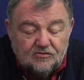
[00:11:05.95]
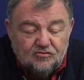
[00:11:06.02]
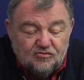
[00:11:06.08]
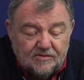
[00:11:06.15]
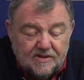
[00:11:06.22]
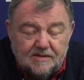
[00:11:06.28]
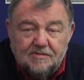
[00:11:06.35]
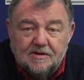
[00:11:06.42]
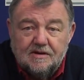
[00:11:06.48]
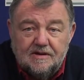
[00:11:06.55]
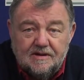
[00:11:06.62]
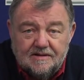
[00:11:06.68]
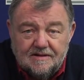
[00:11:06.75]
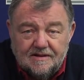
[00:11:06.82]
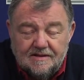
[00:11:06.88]

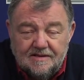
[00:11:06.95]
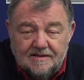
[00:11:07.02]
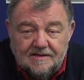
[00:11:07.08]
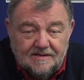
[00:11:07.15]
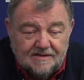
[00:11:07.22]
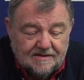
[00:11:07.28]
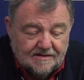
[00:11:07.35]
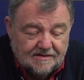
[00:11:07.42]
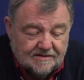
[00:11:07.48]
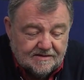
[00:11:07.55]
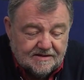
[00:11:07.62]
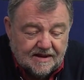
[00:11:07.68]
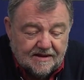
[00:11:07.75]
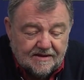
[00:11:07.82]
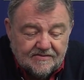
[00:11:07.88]
schweberegler äh,
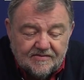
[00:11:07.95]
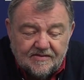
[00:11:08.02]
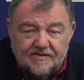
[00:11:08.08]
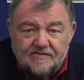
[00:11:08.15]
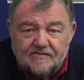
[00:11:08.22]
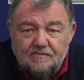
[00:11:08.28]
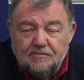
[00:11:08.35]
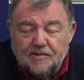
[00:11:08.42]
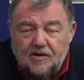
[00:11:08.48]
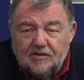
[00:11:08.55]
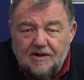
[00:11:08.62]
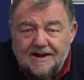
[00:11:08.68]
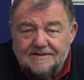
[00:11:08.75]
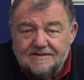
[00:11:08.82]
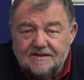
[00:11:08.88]
der hässlichsten
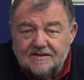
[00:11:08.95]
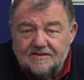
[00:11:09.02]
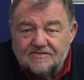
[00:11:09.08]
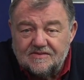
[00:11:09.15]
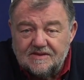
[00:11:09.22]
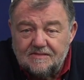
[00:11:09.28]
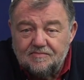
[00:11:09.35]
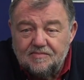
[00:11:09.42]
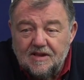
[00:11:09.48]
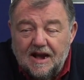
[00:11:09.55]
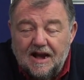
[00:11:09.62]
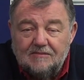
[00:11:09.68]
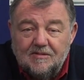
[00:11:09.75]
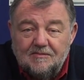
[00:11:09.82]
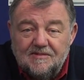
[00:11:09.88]
Bauart, die es gibt,
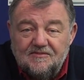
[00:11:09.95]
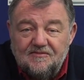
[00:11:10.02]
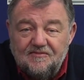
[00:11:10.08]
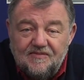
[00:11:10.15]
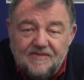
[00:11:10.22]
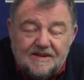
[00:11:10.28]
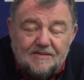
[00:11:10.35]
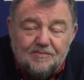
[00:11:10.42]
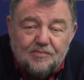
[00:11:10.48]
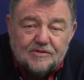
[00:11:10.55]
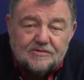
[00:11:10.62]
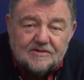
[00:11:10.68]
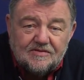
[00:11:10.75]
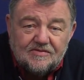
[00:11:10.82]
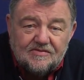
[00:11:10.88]
aber mit viel
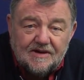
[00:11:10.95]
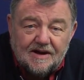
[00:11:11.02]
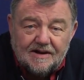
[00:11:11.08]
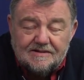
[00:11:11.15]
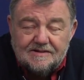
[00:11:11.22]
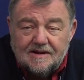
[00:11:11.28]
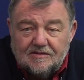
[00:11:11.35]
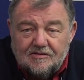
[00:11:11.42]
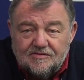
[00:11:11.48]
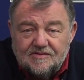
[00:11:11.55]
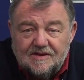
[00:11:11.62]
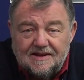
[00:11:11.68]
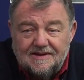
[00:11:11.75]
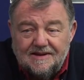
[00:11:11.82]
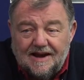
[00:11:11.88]
Potenzial daraus
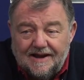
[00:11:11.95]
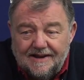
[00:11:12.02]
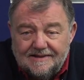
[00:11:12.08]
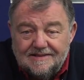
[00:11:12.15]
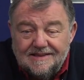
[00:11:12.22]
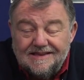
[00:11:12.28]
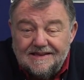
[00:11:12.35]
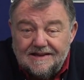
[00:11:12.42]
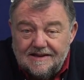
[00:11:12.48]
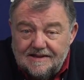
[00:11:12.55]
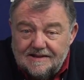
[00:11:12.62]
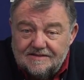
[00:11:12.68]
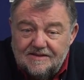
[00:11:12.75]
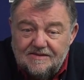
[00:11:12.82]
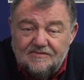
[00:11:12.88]
eine eigene,
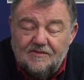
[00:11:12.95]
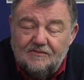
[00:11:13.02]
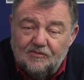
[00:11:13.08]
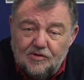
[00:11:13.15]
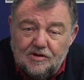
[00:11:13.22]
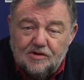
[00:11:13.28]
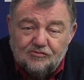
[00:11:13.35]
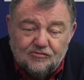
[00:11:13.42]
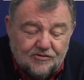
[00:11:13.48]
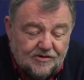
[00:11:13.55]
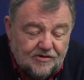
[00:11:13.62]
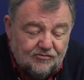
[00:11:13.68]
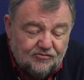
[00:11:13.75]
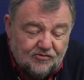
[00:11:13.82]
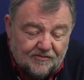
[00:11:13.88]
kreative,
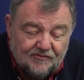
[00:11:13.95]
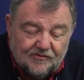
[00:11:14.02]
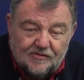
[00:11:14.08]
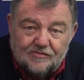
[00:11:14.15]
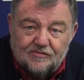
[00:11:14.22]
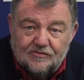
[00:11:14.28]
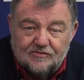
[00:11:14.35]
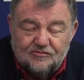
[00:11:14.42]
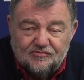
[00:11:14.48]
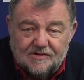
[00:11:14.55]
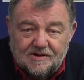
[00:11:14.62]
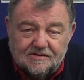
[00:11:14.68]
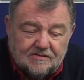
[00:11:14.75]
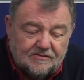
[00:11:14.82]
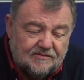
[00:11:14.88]
wunderschöne Schöpfung zu
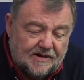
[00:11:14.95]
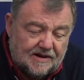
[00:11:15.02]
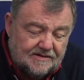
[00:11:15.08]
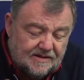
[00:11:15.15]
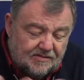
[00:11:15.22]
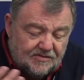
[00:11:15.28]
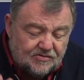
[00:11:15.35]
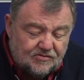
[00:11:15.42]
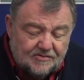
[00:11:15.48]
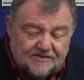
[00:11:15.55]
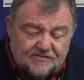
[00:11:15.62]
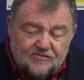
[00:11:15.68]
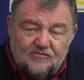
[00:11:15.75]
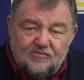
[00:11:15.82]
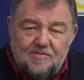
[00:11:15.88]
gestalten und vor allen Dingen mit
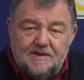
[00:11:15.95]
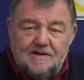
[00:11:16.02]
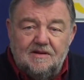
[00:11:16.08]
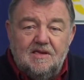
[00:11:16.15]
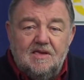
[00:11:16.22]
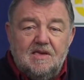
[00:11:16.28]
sowas zu spielen